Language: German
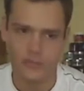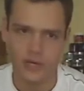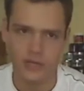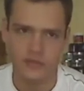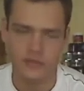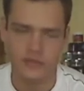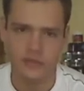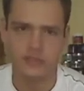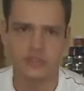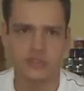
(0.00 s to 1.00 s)
Preis, habe ich
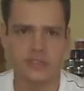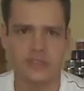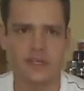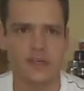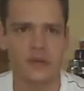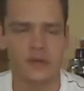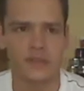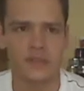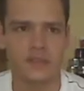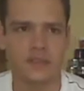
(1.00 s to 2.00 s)
glaube ich nicht gesagt. Ja, der
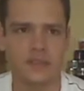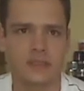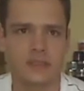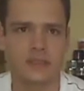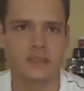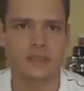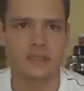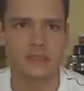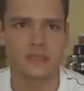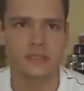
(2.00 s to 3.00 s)
kostet
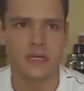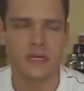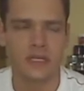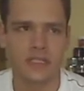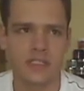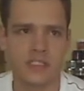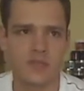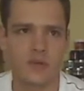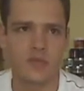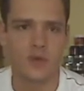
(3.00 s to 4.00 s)
äh,
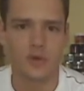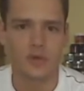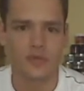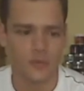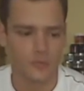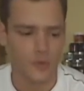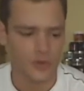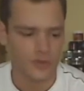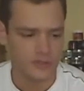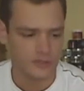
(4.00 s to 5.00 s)
12,95 Euro
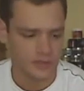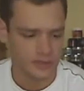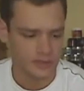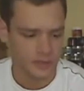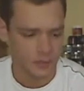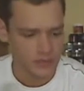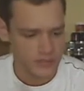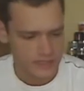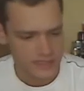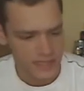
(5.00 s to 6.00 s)
war das, glaube ich.
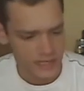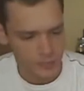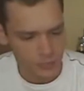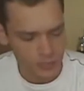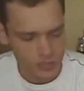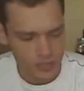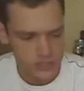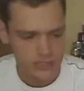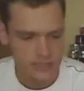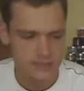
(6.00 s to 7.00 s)
Das ist die Night Blue
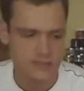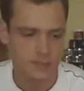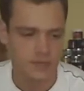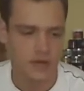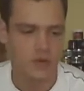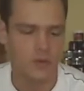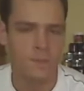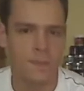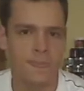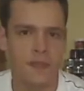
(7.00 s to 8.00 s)
Edition, ganz in Blau.
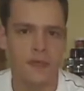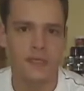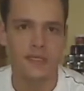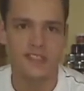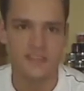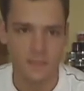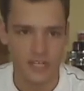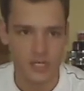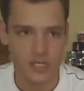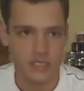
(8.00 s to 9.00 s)
Die
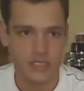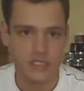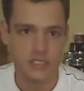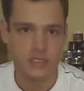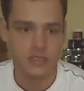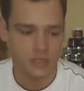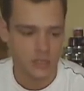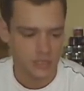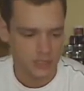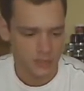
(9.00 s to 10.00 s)
Special Edition,
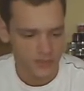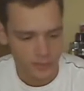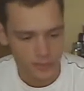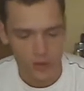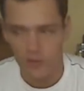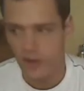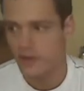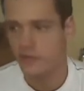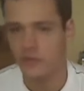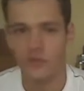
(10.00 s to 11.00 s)
ich glaube, die sind
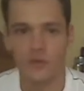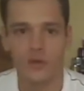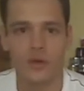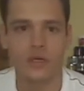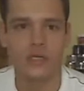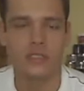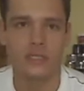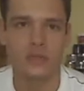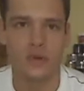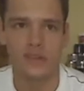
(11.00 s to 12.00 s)
blau-weiß und so, äh,
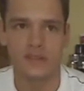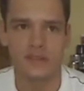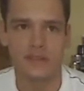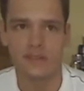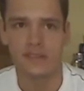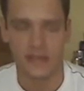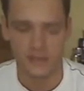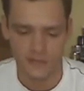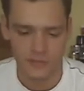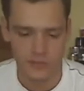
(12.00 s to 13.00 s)
die kosten
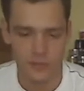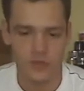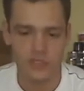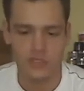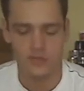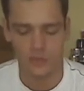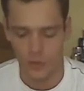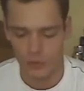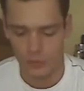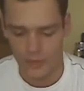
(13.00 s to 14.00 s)
13,95, also einen
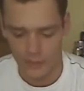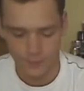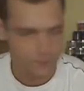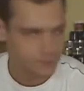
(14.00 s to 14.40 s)
Euro mehr.